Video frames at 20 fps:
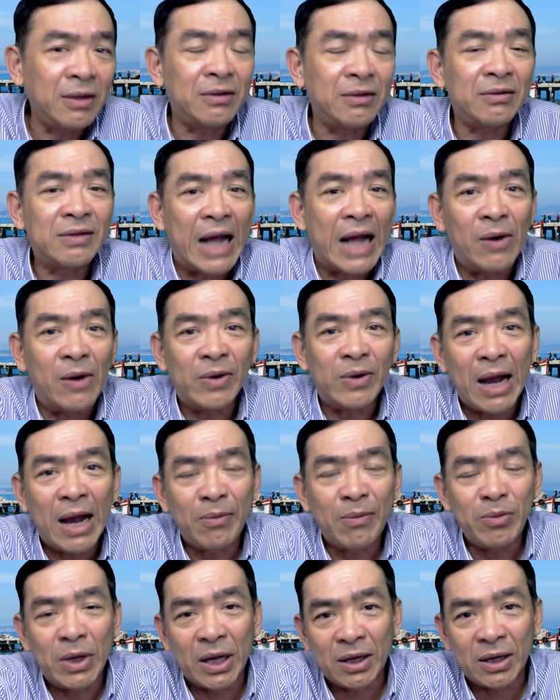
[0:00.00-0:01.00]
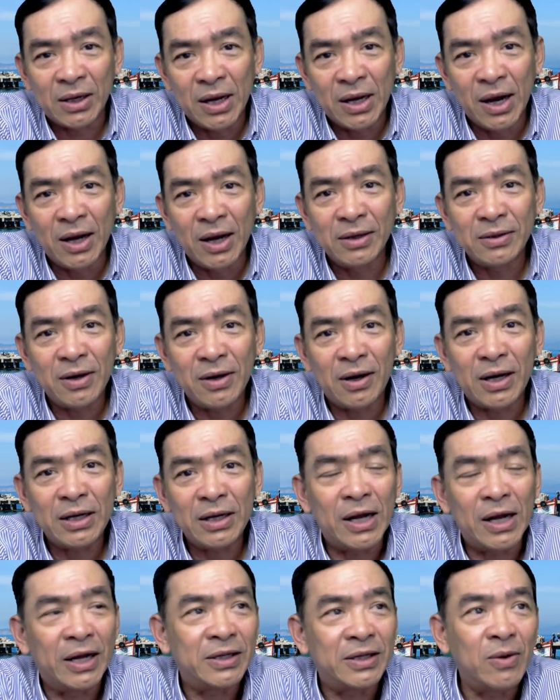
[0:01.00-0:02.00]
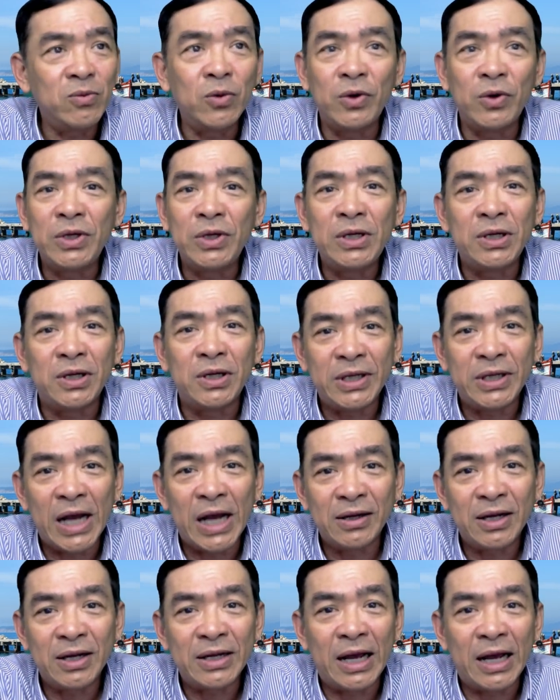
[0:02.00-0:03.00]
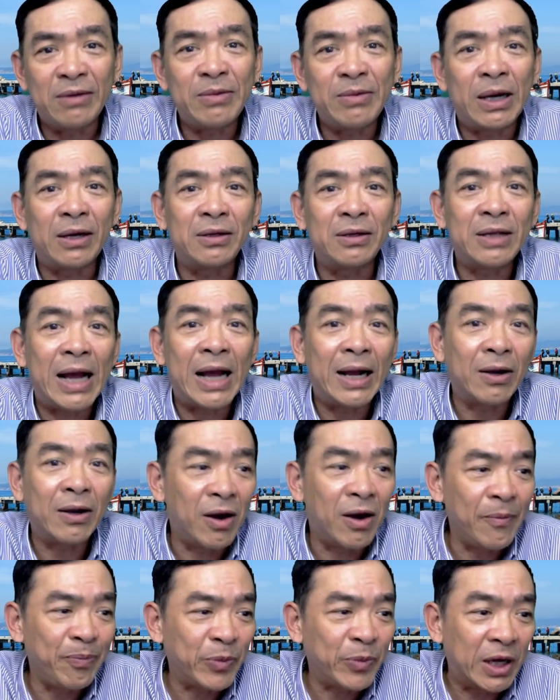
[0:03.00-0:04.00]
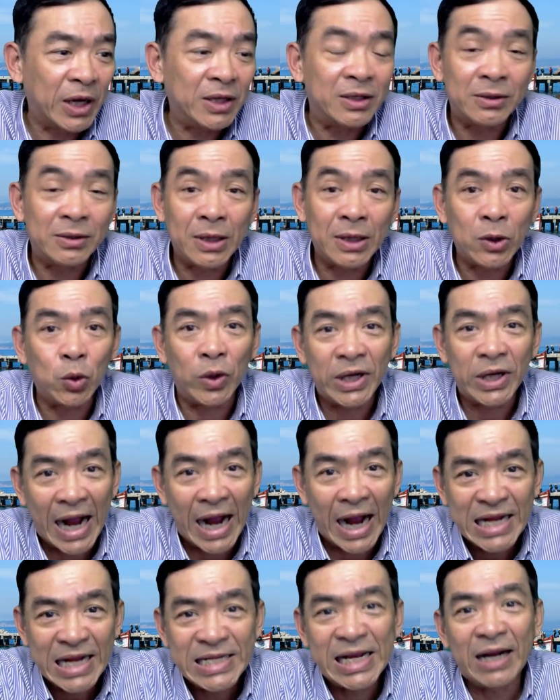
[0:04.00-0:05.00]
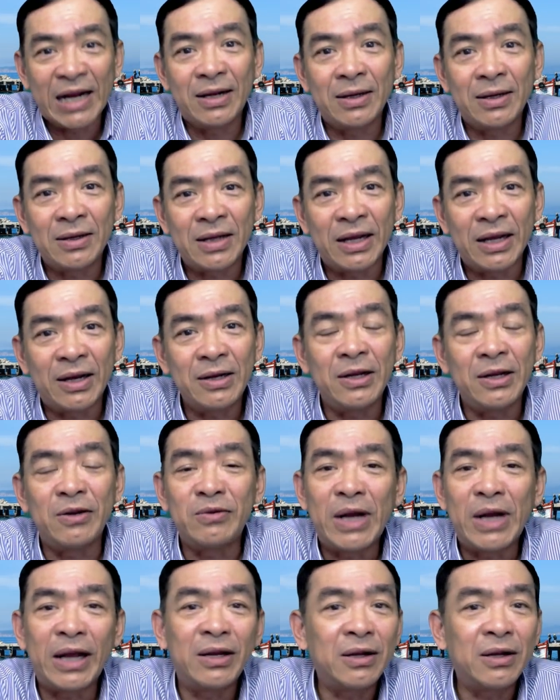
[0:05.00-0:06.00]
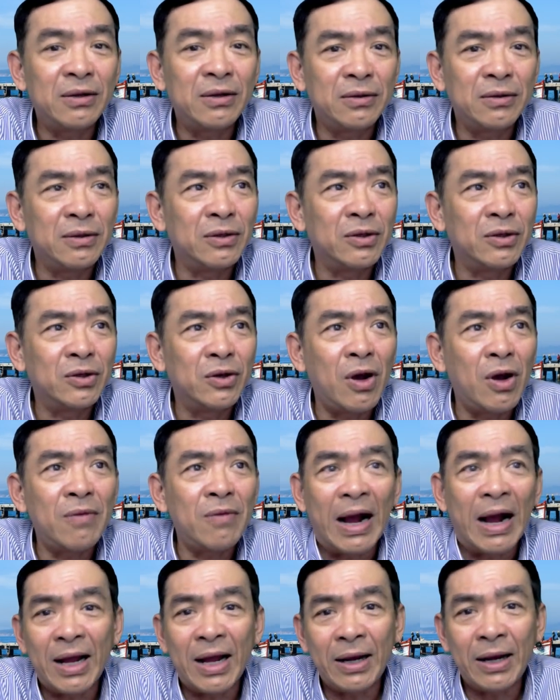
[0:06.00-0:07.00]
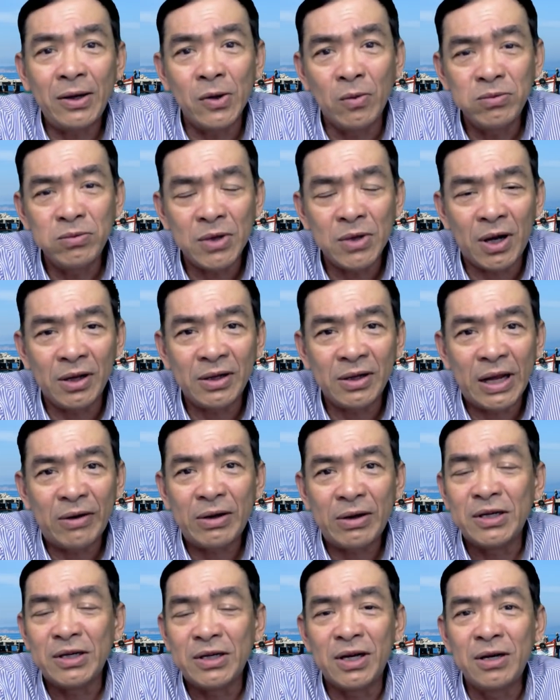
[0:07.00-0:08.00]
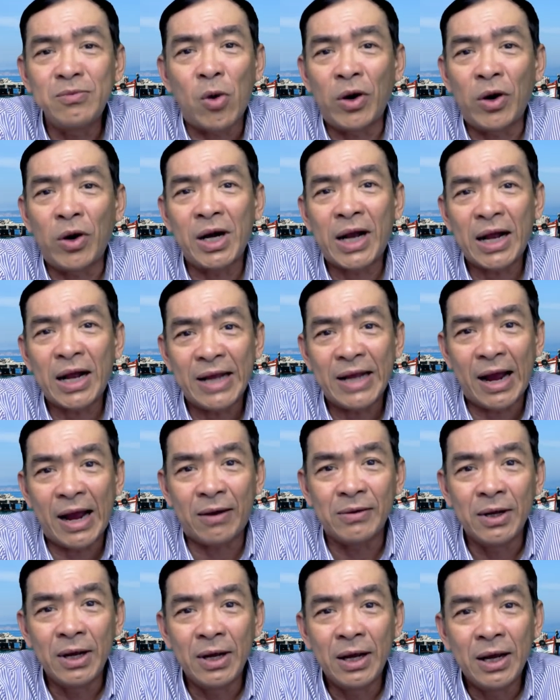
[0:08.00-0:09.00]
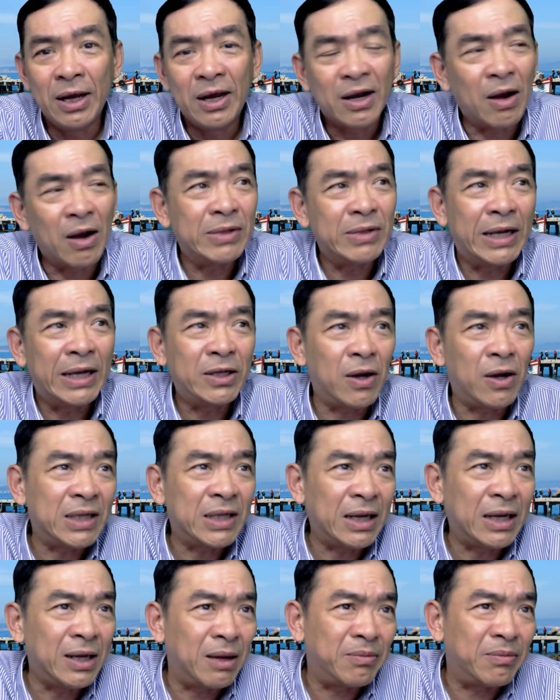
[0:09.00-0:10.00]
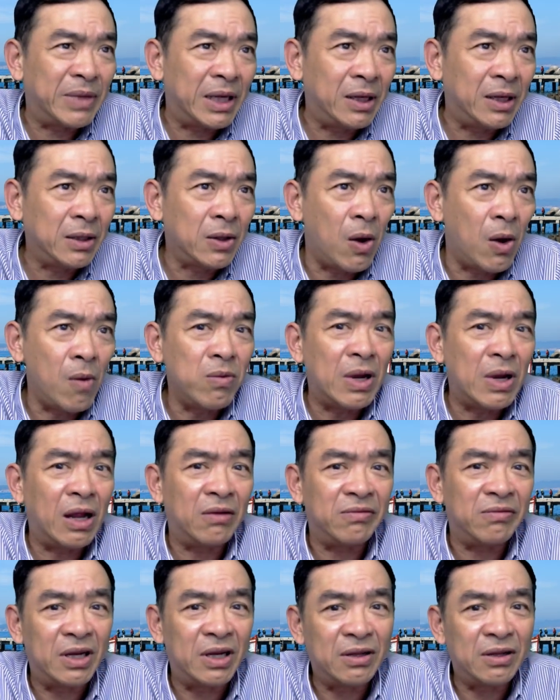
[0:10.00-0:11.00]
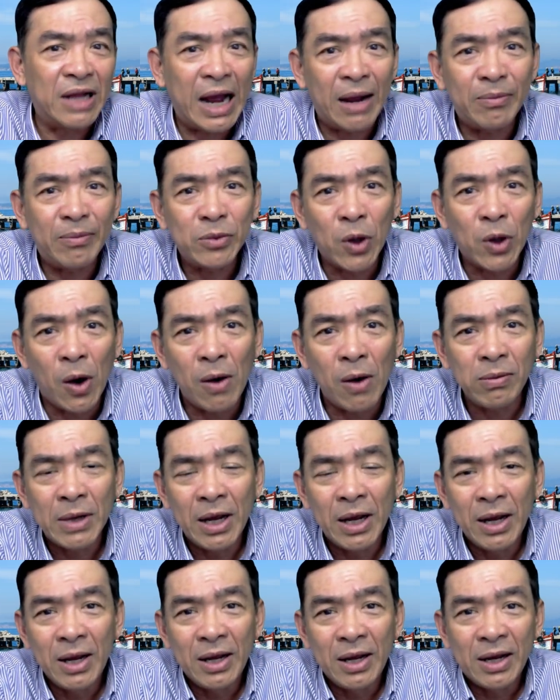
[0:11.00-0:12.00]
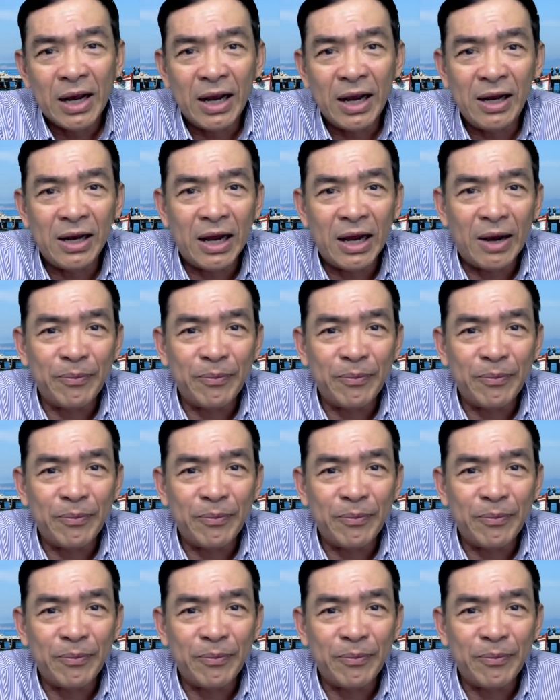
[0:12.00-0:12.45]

tạo cái áp lực hơn cho cái đời sống của những người dân để mà người ta có những cái sự tích lũy cá nhân thì cái điều này nó nó phản ánh đúng thôi theo cái đường hướng mỗi nơi khác nhau không thể so sánh là Mỹ tốt hay là Việt Nam tốt hay là